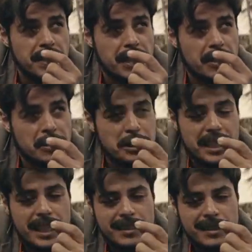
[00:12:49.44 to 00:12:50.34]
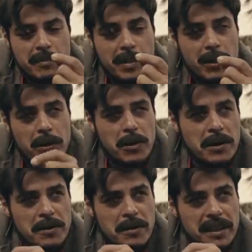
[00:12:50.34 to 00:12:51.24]
Reconocería este pelo de
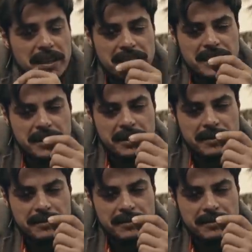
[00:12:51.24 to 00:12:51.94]
huevo en cualquier sitio.